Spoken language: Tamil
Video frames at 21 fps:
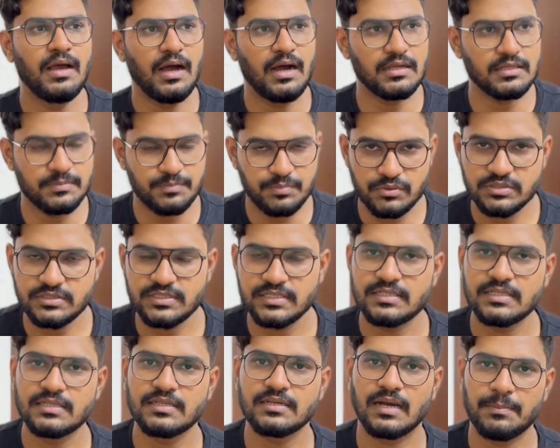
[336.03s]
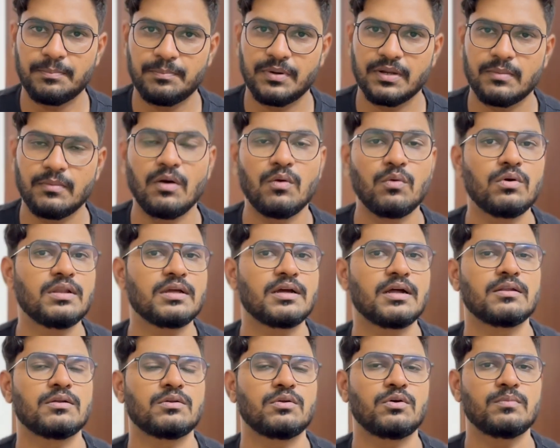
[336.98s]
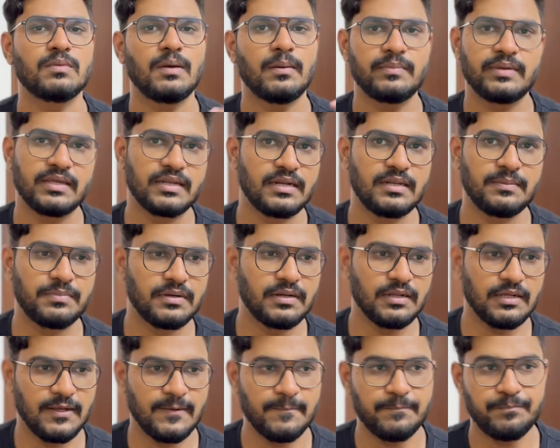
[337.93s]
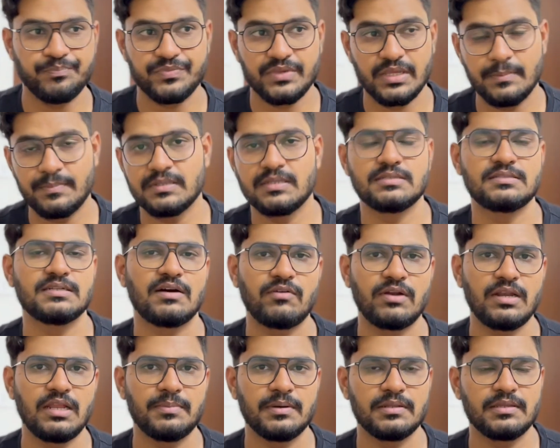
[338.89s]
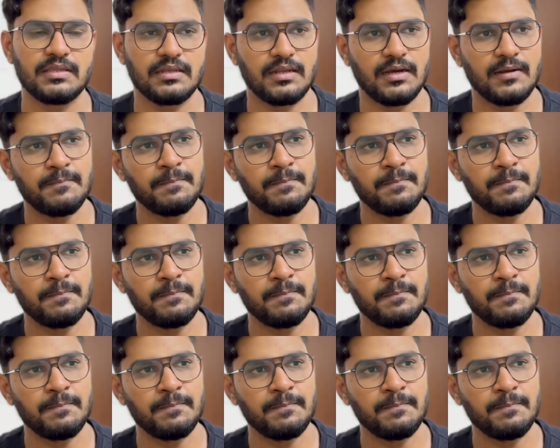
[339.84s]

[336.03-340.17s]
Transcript: அதை புரிஞ்சுக்கிட்டதுக்கு அப்புறமா உங்களுக்கான ரோட் மேப் நீங்கள் ரெடி பண்ணுங்கள் இப்போ இந்த ஜாவாலே பார்த்தீங்கன்னா